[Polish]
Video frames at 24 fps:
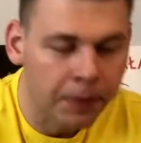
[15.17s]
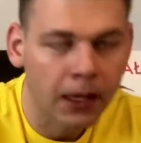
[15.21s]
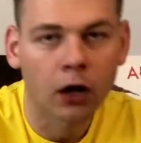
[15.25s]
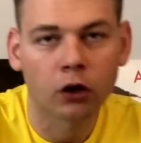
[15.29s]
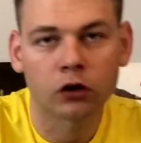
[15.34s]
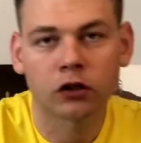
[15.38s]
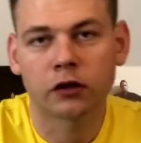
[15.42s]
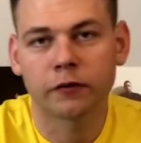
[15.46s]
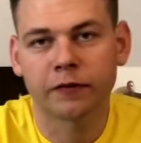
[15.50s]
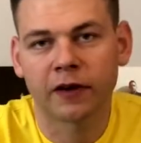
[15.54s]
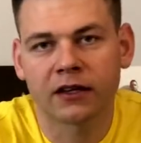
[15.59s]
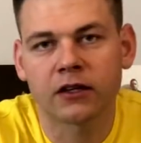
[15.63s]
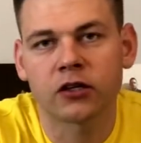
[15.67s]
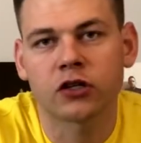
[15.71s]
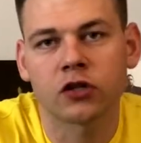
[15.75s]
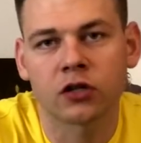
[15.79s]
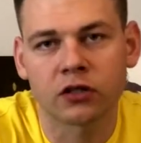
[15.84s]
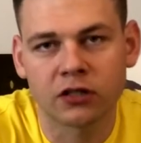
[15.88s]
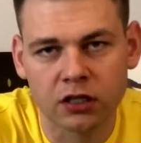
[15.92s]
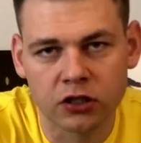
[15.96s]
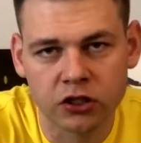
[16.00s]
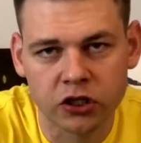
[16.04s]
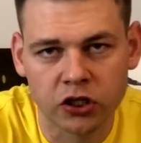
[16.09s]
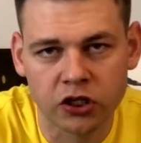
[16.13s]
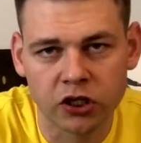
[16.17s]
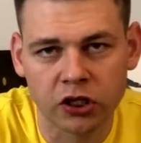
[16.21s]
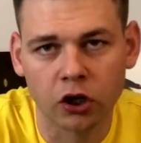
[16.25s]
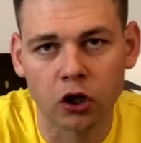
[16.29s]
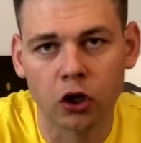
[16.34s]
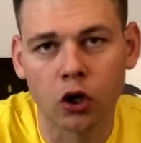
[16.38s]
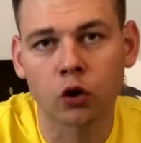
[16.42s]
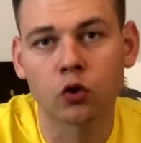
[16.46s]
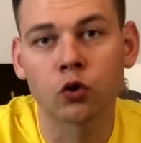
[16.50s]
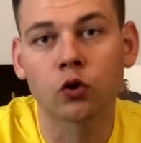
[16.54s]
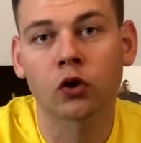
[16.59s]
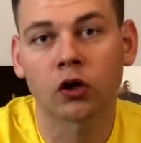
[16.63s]
Od 2003
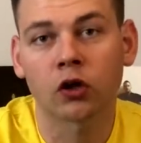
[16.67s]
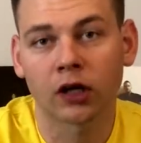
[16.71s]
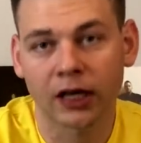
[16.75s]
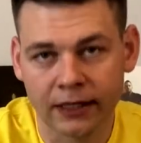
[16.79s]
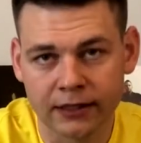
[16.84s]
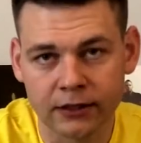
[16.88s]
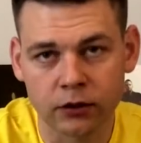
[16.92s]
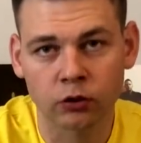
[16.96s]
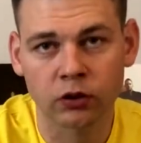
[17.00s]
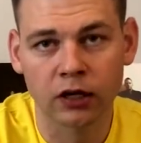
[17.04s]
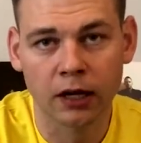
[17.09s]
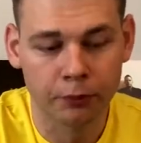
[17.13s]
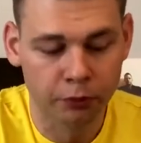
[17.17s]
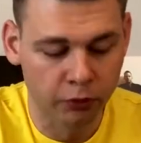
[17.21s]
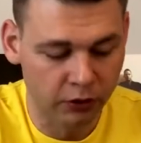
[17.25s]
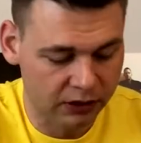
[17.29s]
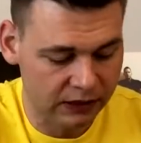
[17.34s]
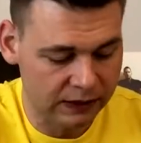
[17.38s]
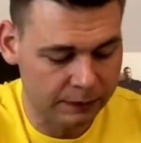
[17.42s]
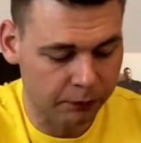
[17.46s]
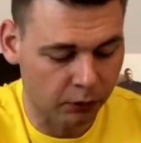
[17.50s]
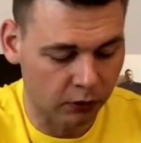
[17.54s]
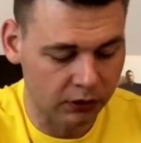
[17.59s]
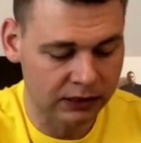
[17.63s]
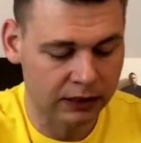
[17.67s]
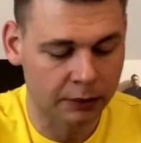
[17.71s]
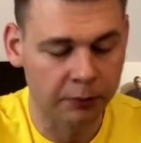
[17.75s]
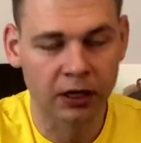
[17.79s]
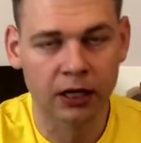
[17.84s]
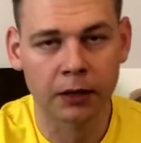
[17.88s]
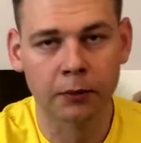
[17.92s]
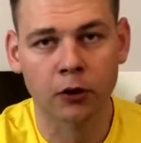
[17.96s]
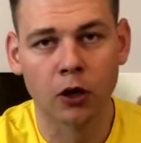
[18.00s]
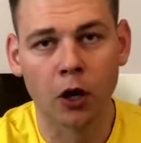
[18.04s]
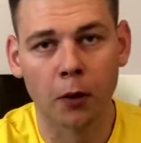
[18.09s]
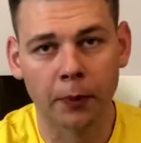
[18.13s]
roku kolekcjonuję płyty z polskim
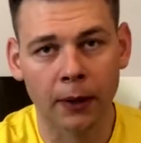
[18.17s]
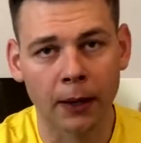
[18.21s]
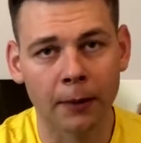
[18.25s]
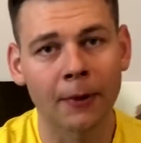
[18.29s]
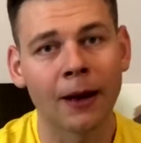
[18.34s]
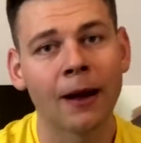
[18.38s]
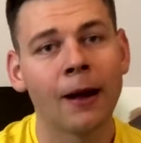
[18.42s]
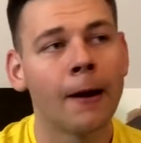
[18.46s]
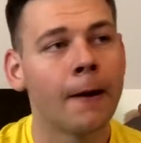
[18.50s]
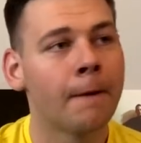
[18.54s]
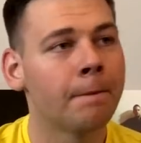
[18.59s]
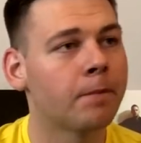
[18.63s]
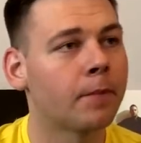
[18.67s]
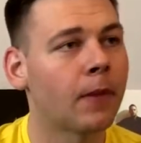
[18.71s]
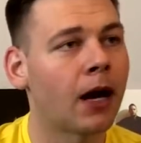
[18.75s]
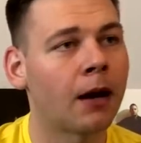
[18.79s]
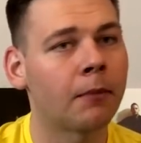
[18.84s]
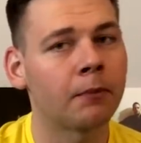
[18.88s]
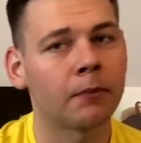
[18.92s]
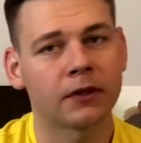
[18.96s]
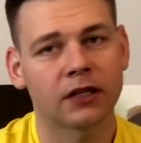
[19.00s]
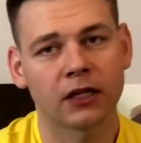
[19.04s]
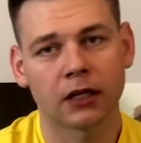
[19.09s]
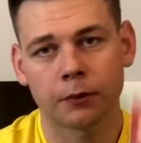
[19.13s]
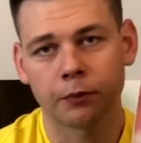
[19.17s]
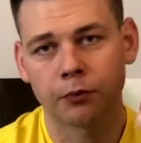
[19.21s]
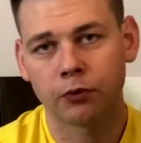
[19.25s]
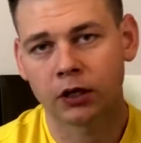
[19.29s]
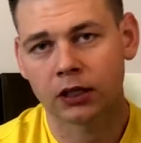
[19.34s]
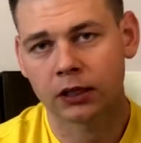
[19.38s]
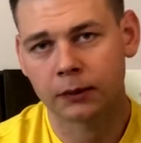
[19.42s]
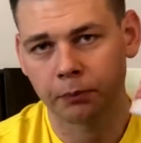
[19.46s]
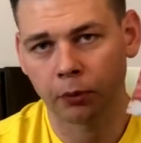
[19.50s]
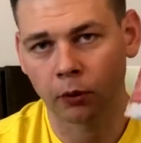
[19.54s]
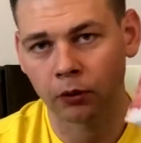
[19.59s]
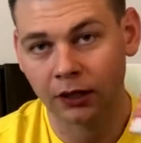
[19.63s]
hip-hopem. Mam tych
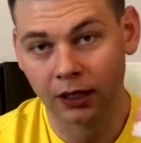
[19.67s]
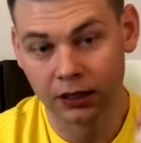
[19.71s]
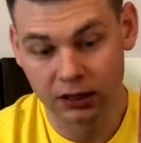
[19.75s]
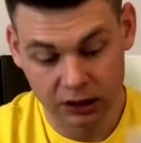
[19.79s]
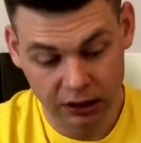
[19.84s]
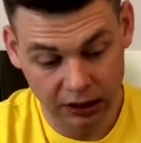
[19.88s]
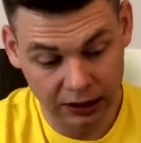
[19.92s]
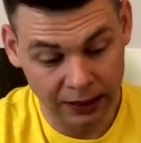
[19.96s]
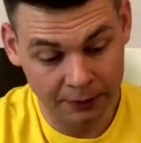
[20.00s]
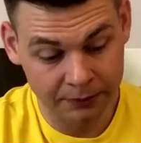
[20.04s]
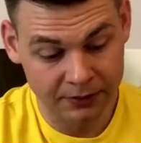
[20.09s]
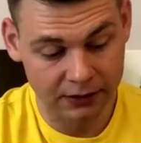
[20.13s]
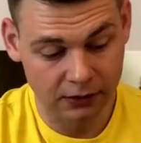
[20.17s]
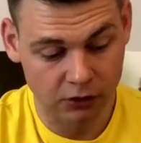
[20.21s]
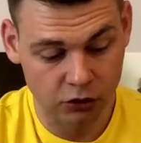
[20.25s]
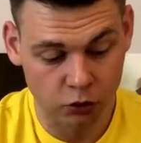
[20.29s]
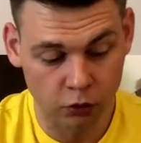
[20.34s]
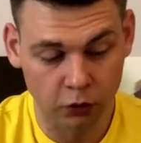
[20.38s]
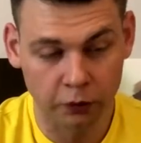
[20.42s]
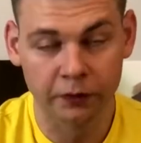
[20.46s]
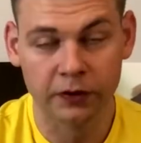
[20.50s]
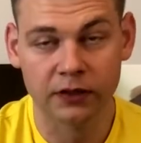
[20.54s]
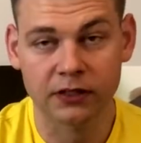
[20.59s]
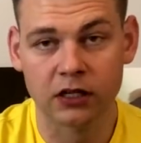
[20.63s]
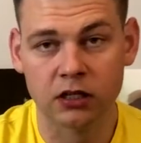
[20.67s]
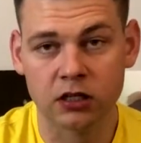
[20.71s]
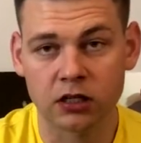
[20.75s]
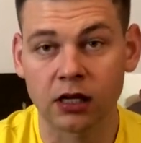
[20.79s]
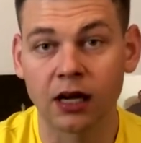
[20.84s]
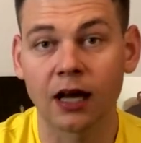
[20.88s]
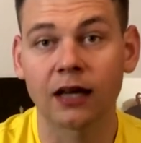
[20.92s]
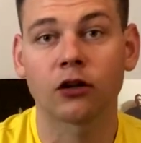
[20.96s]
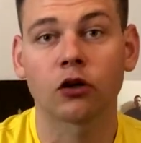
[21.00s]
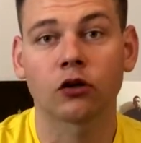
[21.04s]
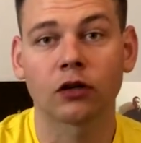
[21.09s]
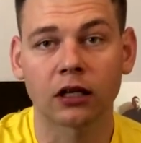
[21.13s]
płyt ponad 700 sztuk
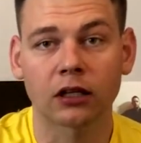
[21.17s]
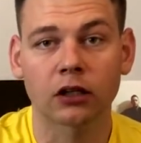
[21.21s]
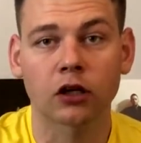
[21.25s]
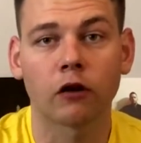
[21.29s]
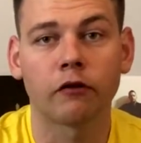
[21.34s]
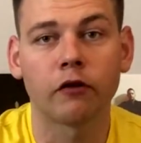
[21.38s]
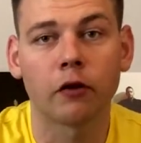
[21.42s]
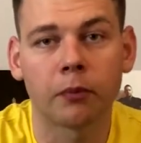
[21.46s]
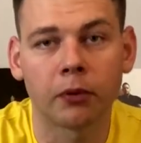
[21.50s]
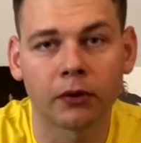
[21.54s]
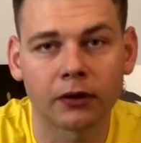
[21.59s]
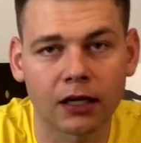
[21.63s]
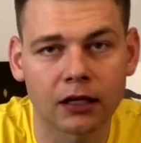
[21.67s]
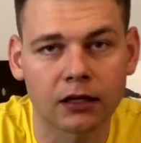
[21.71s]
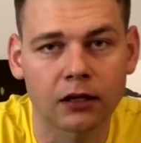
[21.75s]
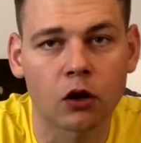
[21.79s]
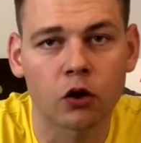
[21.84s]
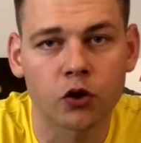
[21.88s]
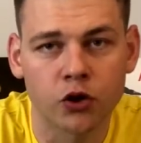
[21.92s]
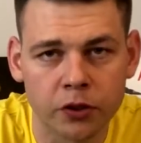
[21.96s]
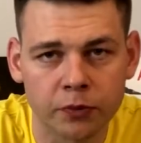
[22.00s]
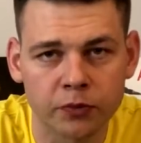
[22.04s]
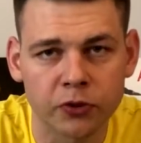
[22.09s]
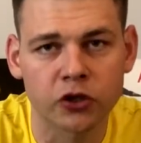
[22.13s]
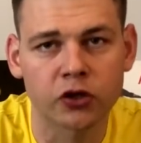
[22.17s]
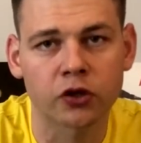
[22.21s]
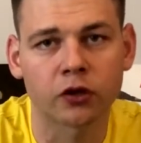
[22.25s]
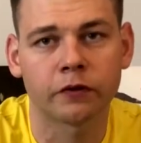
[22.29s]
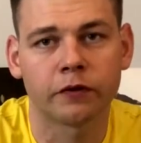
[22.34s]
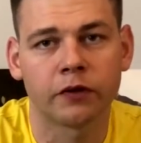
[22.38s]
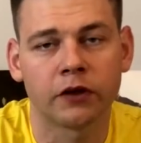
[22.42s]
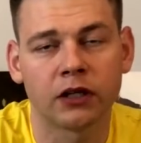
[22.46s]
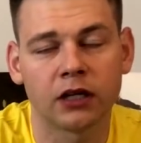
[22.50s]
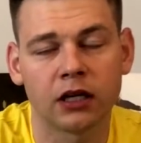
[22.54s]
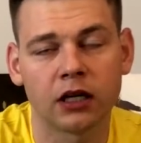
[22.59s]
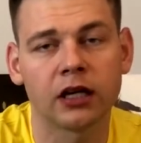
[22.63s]
fizycznie, dodatkowo ponad 80
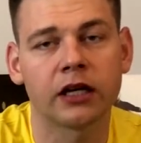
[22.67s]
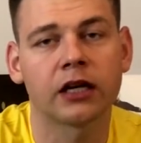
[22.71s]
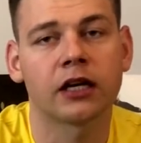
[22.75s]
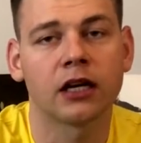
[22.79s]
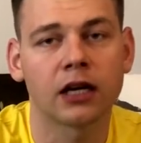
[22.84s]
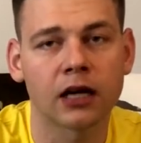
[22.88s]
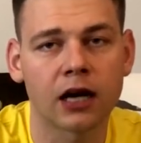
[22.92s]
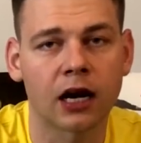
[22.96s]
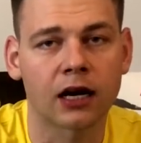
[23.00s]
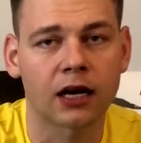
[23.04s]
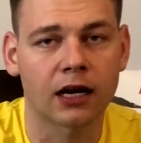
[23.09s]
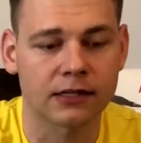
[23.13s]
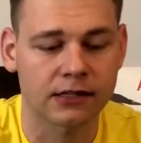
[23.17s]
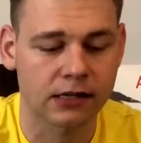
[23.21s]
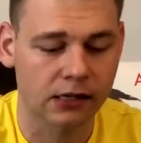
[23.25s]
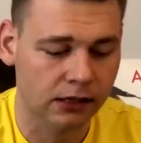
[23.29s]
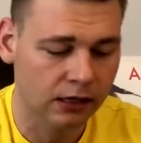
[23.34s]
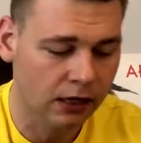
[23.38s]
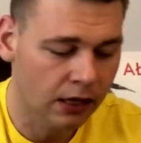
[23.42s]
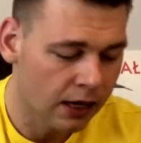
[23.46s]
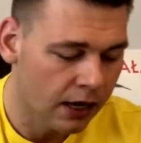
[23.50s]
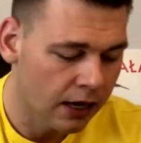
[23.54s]
winyli, kilka kaset,